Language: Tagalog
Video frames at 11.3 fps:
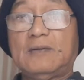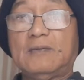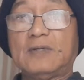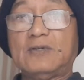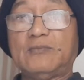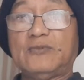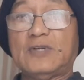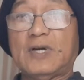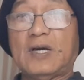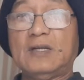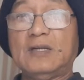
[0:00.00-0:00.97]
huwag niyo
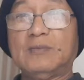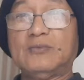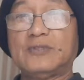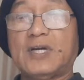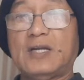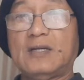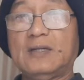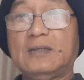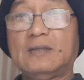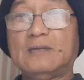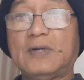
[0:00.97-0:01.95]
munang kalilimutan,
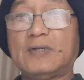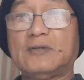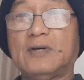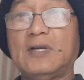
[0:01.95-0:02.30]
huwag niyo